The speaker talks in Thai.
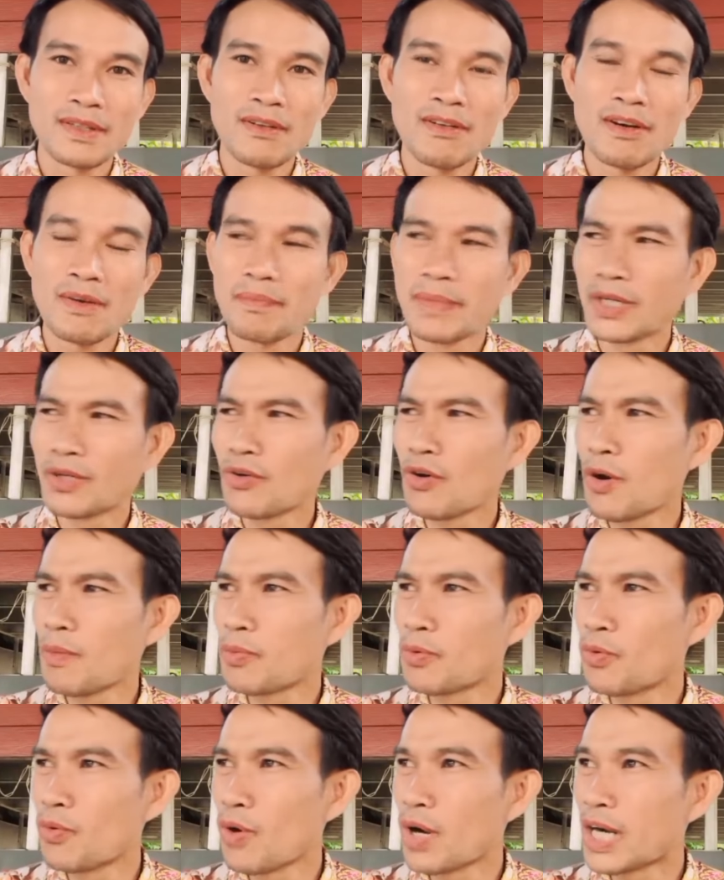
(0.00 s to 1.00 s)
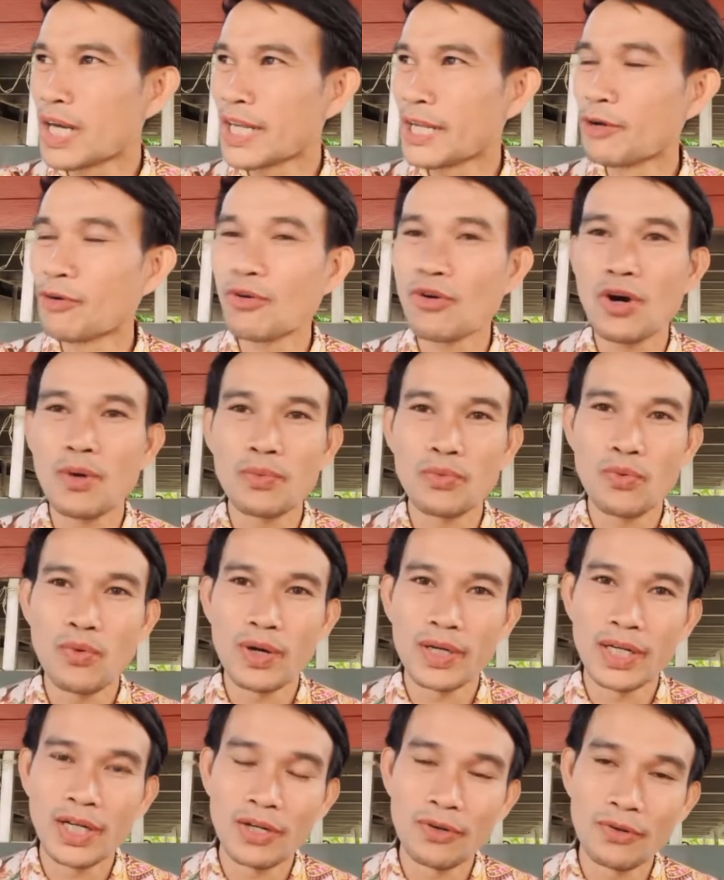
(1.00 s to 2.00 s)
ว่าเป็นครอบครัวเลวครอบครัว
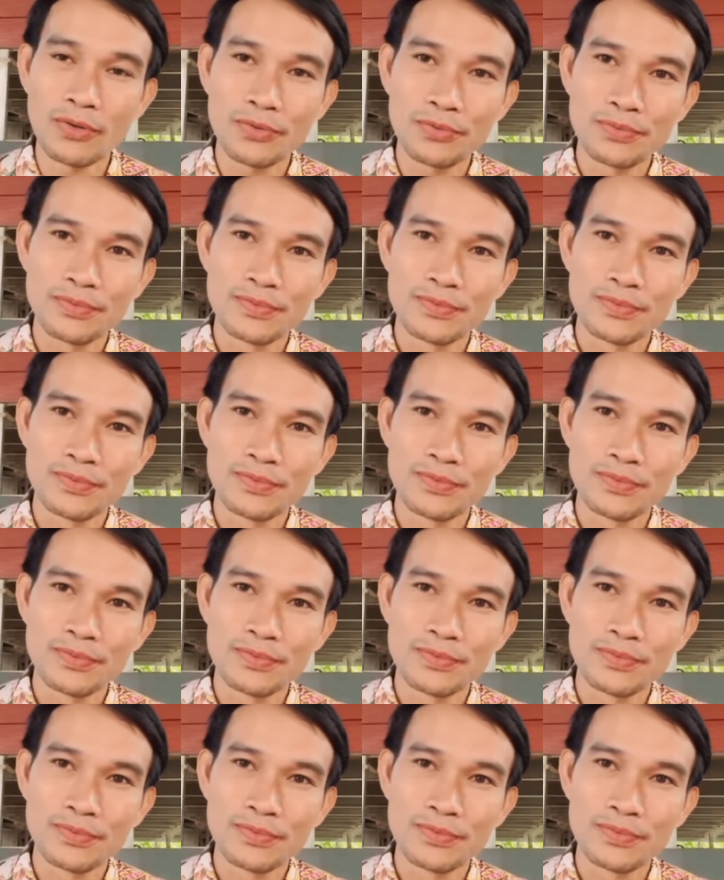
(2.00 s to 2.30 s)
นรก